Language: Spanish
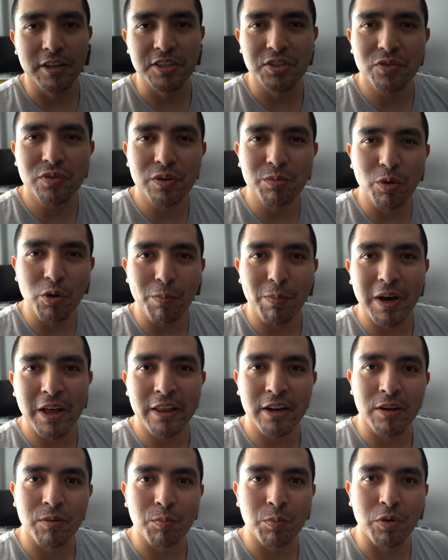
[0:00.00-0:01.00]
Eso fue muy
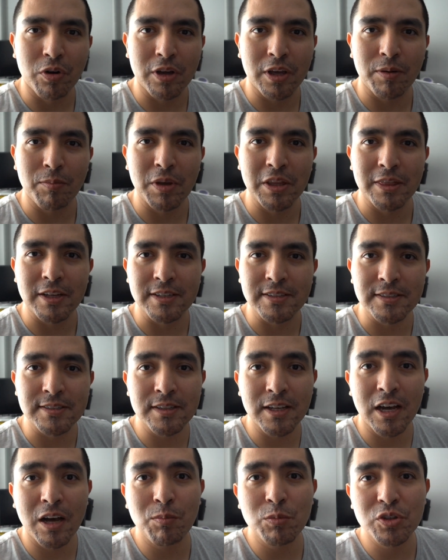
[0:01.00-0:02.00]
padre porque mientras
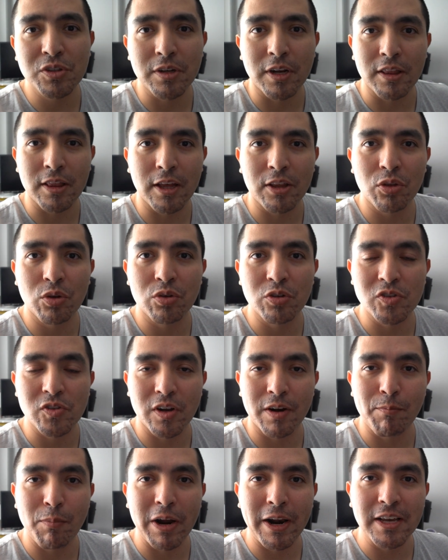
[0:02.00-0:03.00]
estábamos tratando
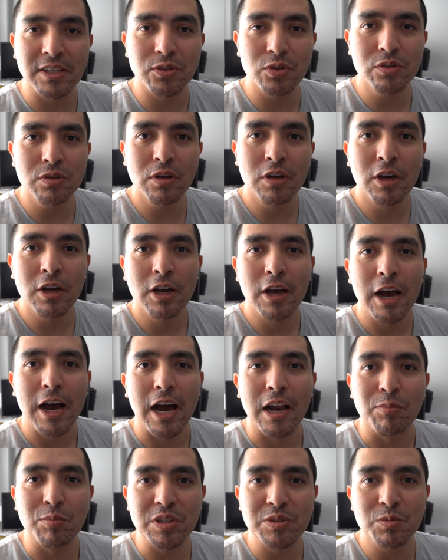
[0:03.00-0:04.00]
nuestro embarazo,
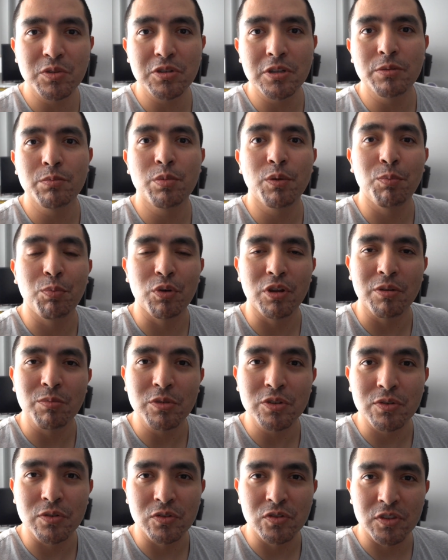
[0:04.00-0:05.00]
al mismo tiempo
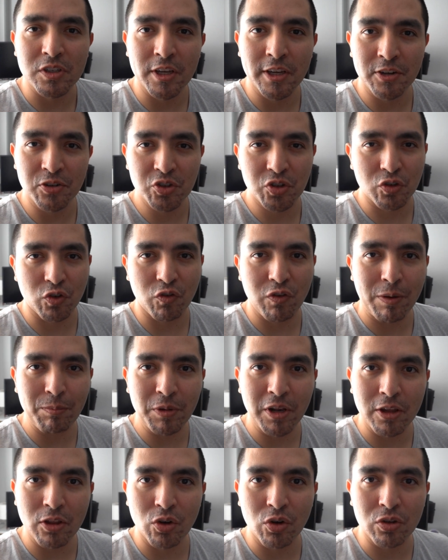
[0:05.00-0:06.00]
pudimos conseguir nuestro
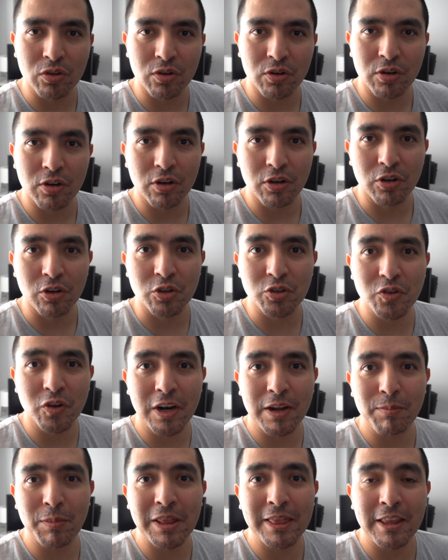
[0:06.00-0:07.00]
family doctor. No
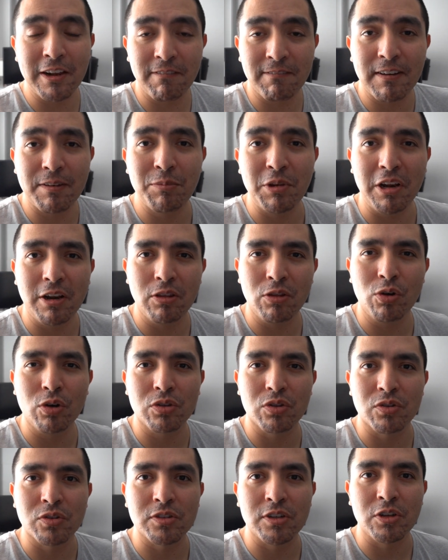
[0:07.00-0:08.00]
solamente el family
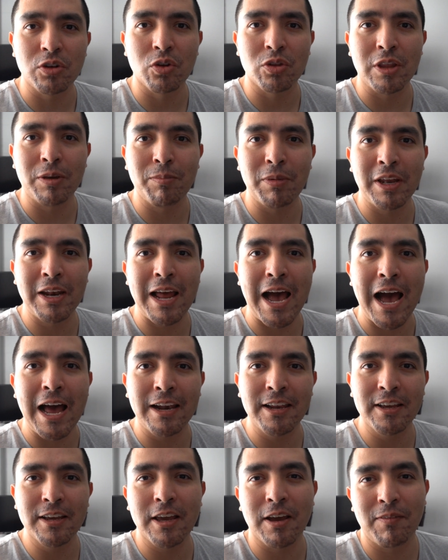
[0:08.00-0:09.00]
doctor, sino también
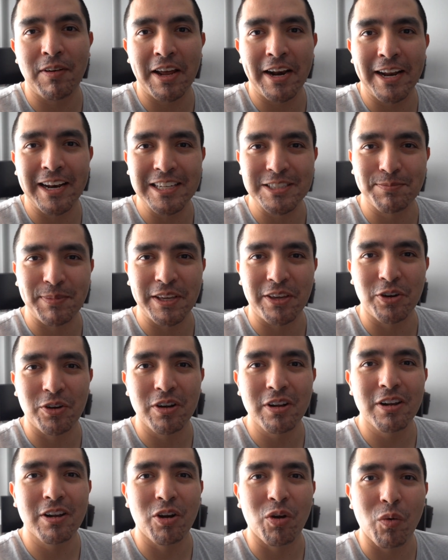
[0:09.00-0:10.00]
alguien que hablara en español,
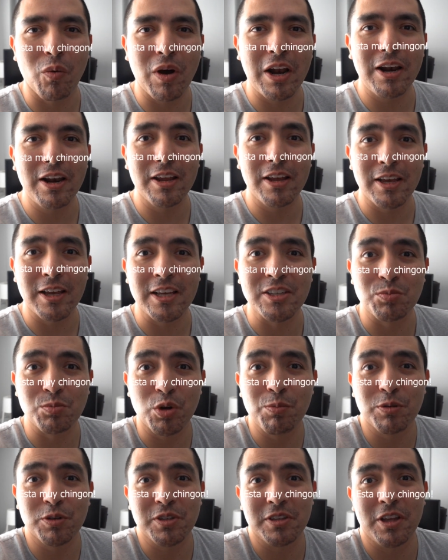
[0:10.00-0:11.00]
lo cual es
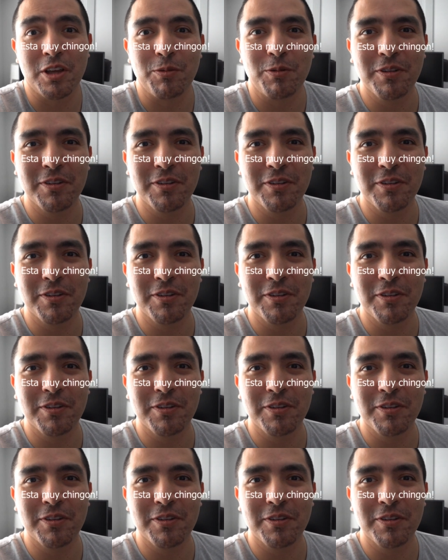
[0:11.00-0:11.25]
muy positivo.